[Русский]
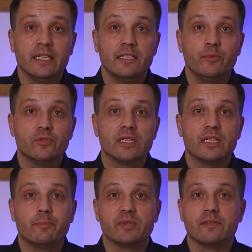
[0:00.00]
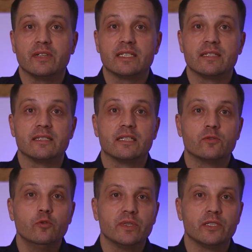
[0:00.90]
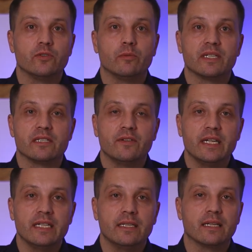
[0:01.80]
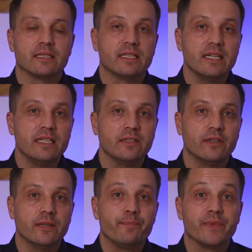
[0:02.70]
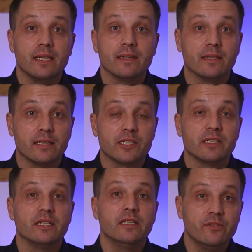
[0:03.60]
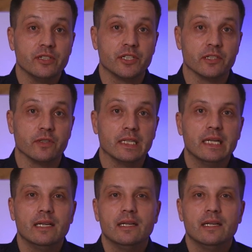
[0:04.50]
Третий плюс Анапы связан с доступностью образования как среднего, так даже и высшего.